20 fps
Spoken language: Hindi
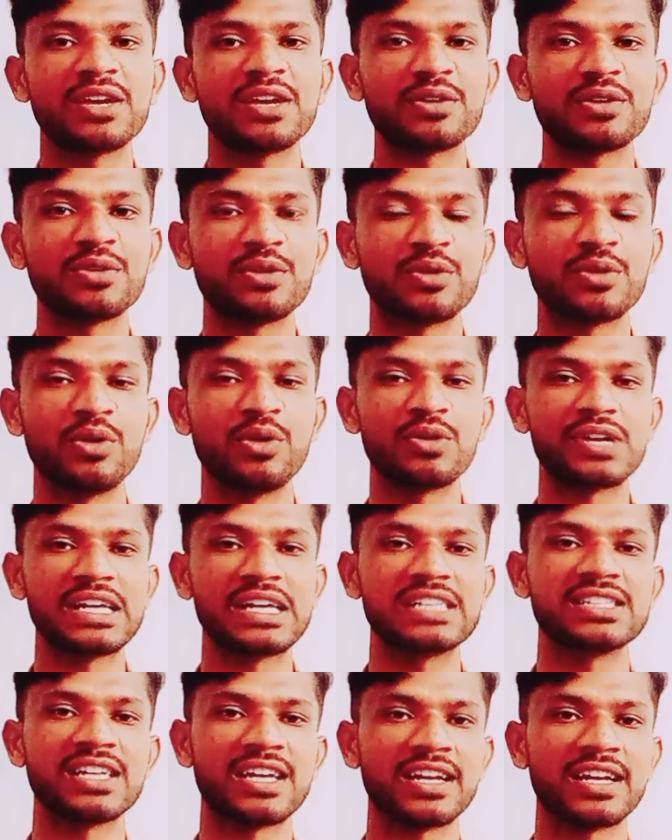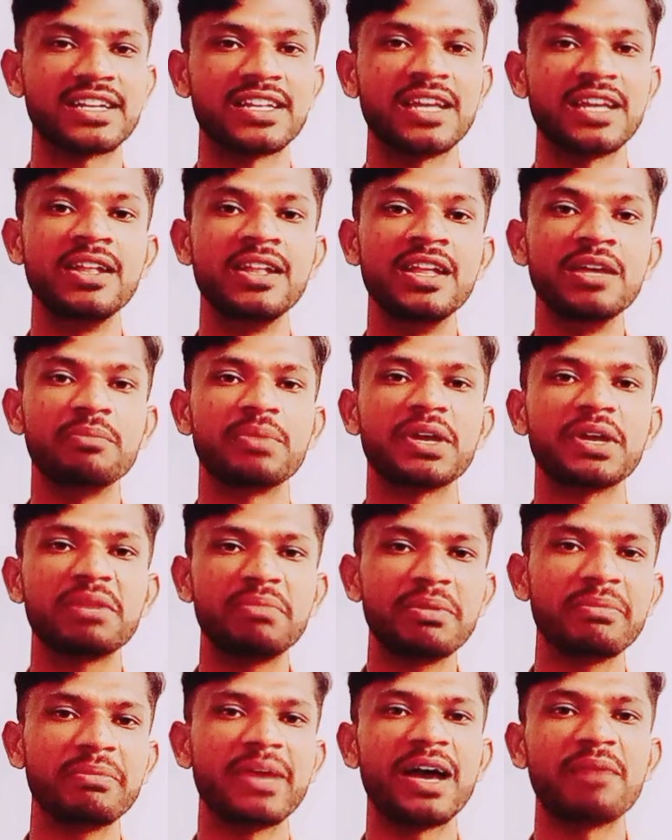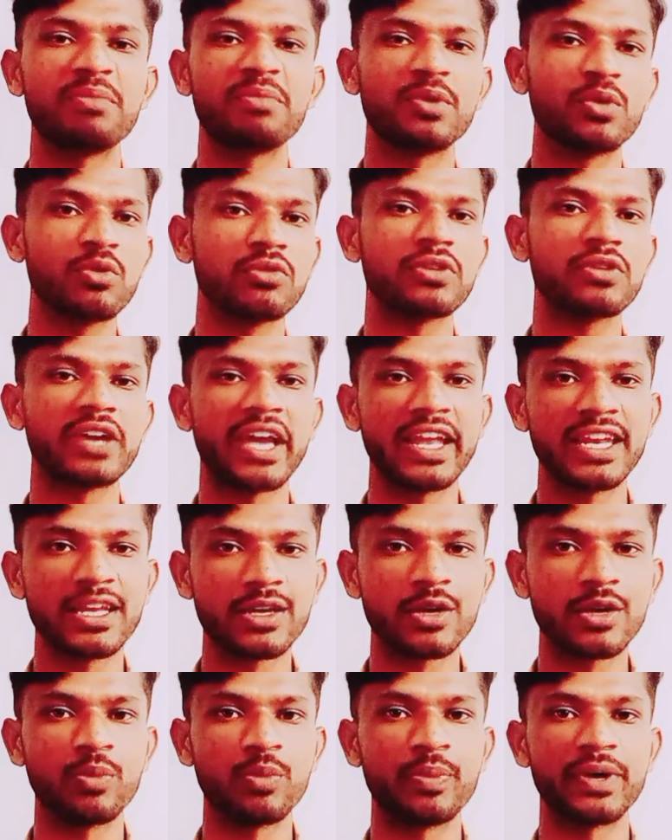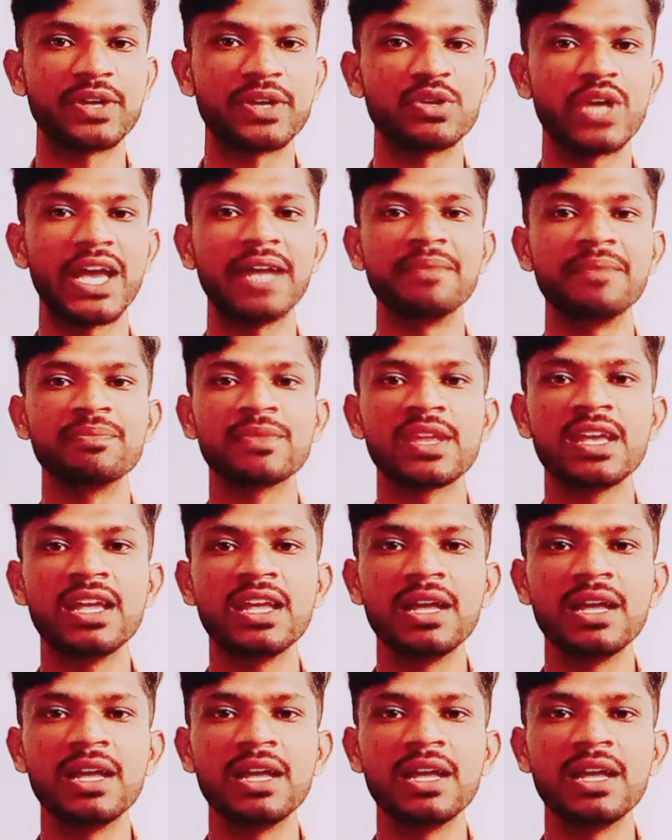ये लोग कैसे करते फिर भी मैं आप लोगों के कहने के ऊपर जो है